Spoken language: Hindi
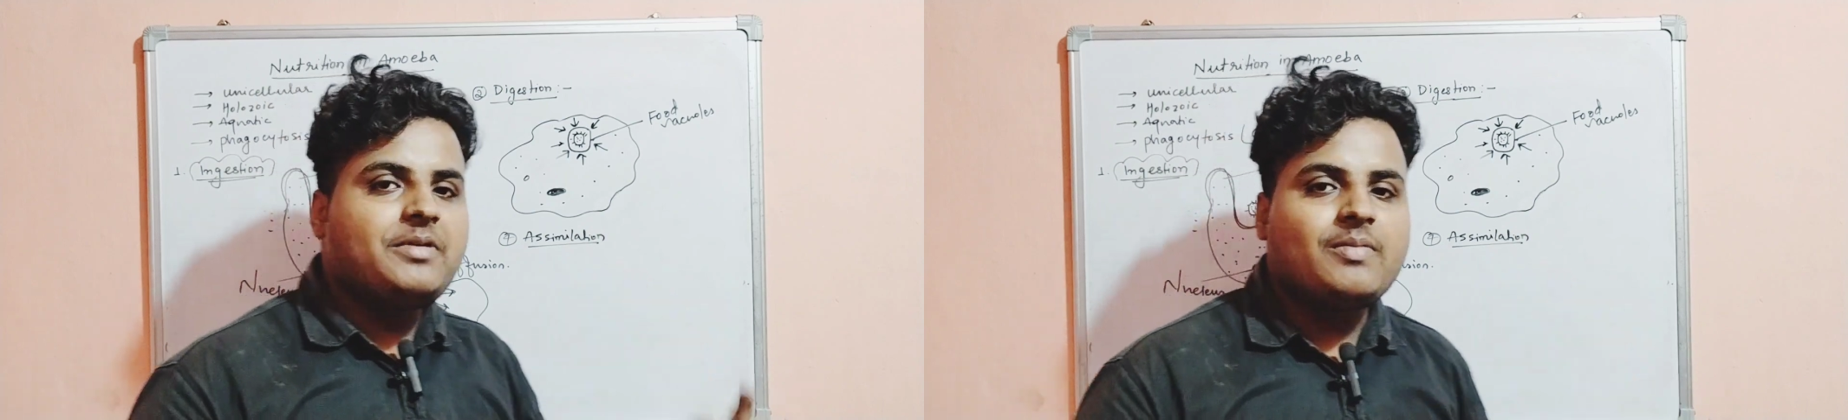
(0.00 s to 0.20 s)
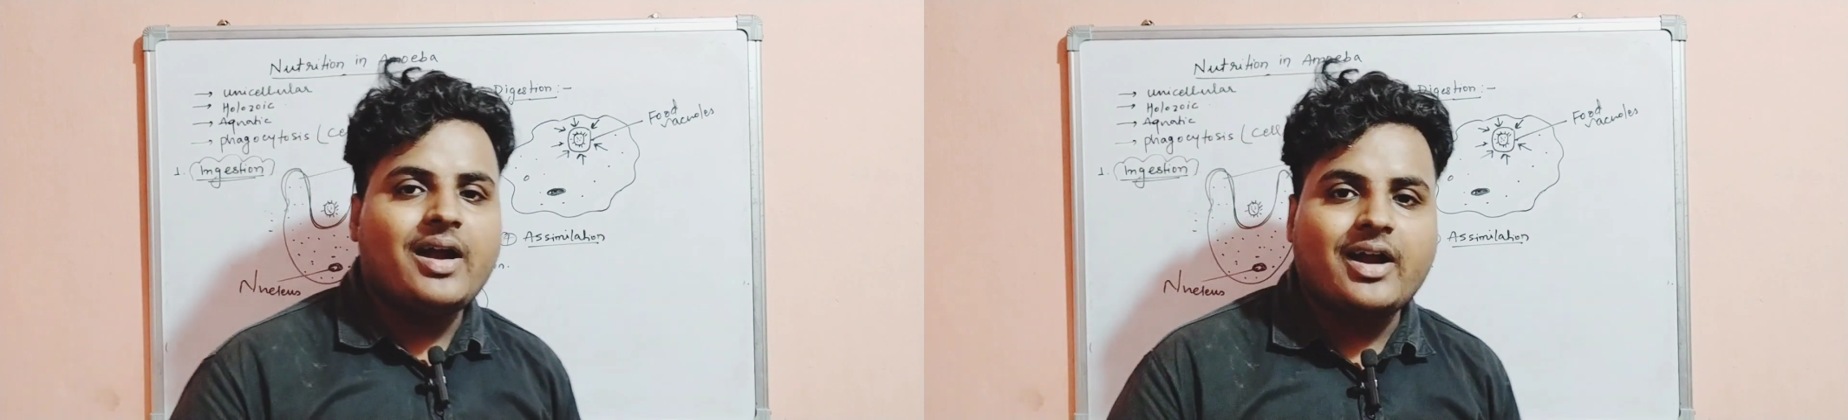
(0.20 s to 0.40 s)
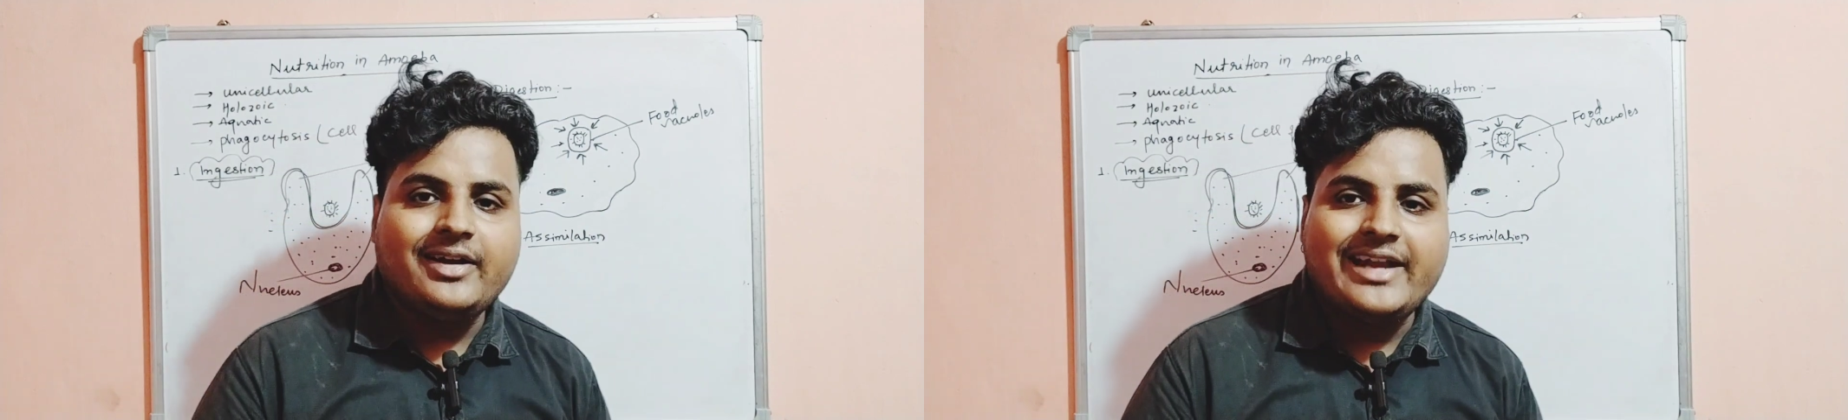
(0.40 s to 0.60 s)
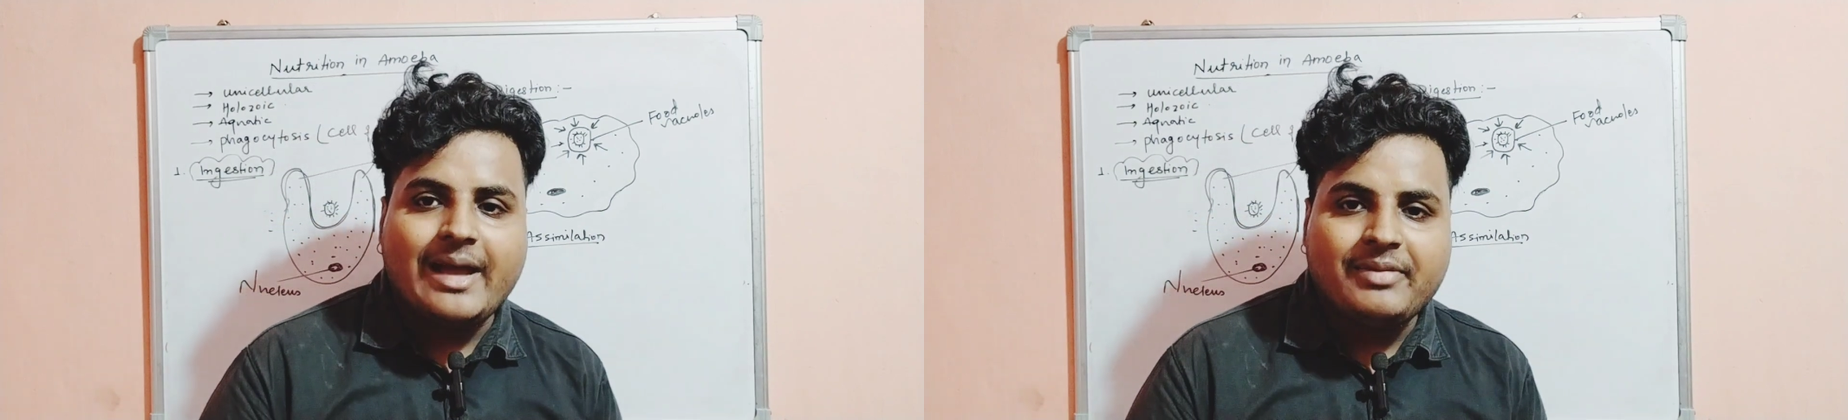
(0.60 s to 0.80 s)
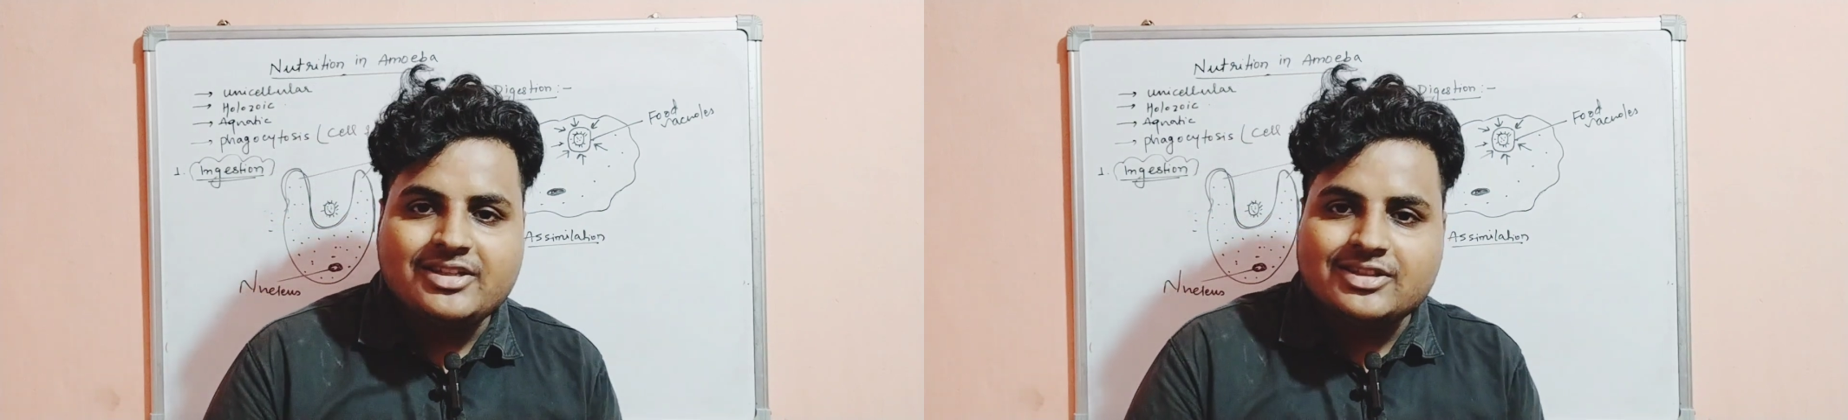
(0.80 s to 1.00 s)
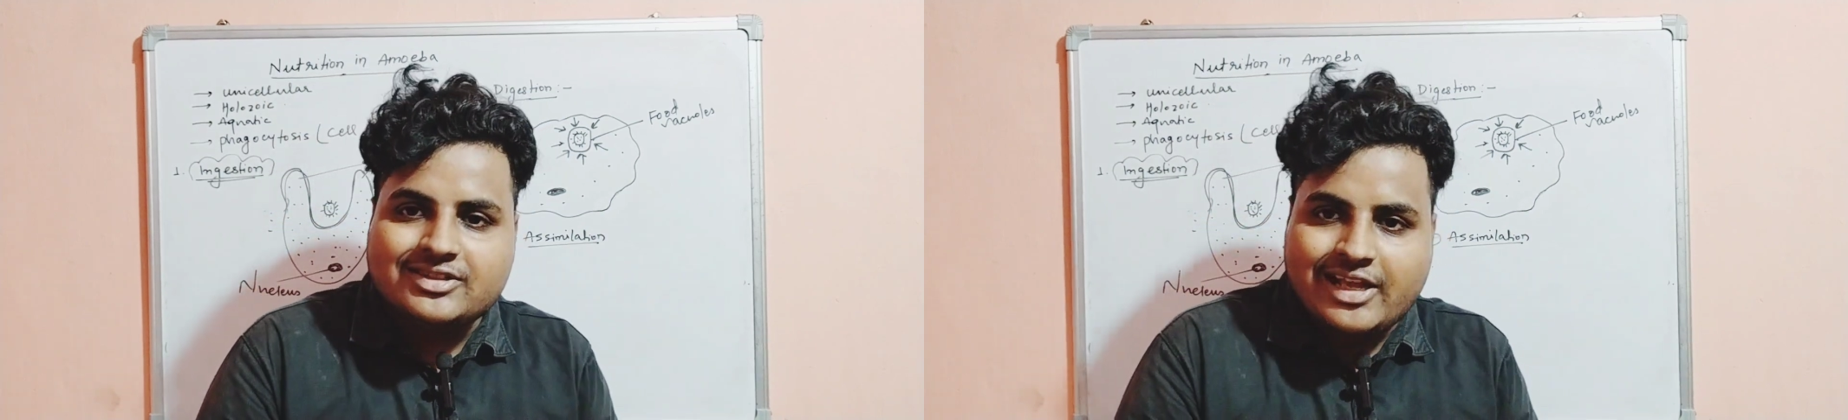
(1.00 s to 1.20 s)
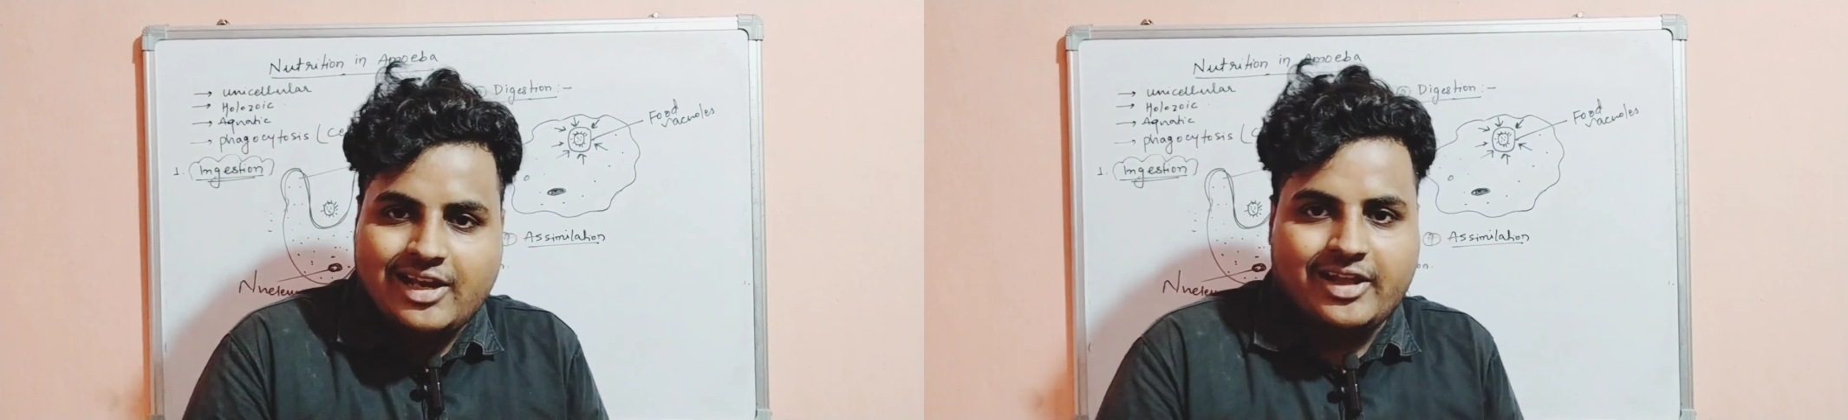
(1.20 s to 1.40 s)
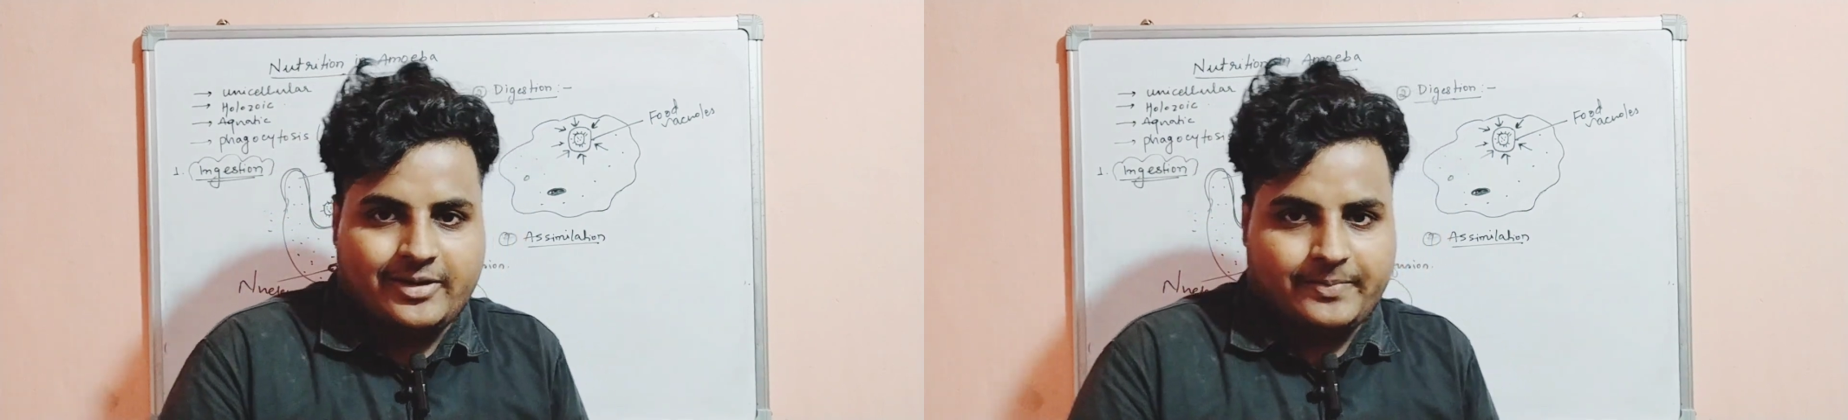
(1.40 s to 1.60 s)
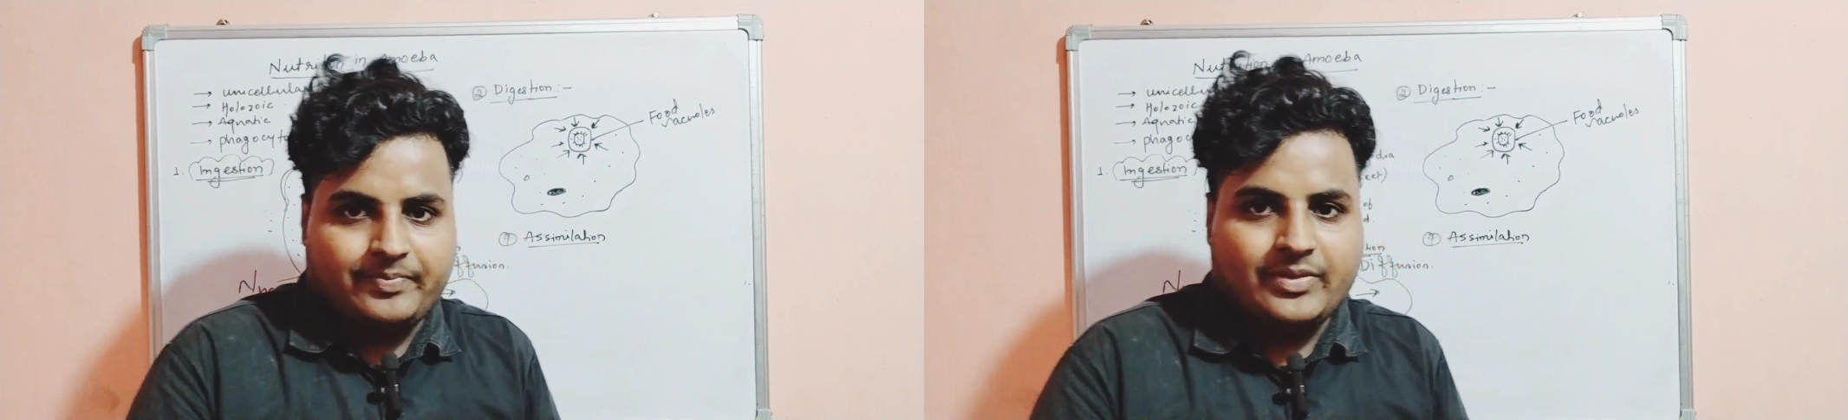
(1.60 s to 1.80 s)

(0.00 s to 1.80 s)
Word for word: अमीबा का डैमेज सेल है